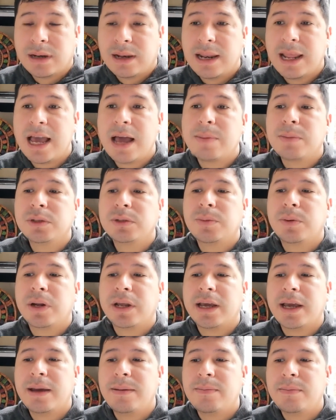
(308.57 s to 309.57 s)
Leamos, por
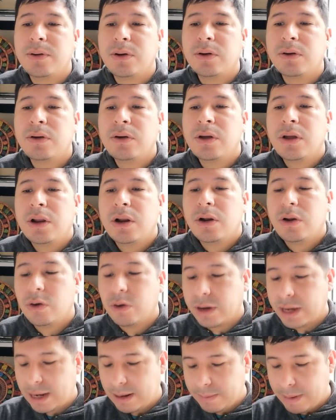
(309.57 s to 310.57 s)
ejemplo,
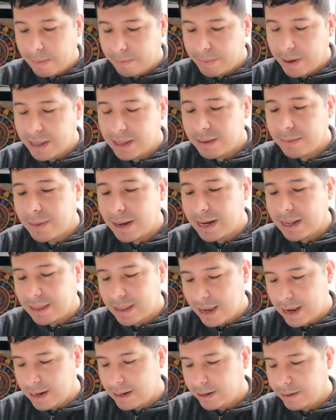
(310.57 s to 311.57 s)
lo que el papá de
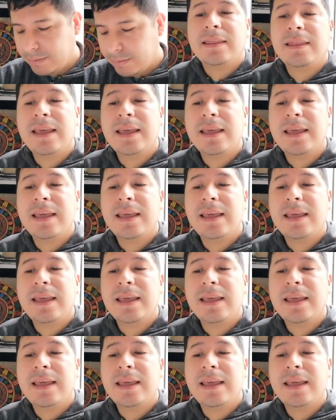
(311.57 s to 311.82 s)
Malinalli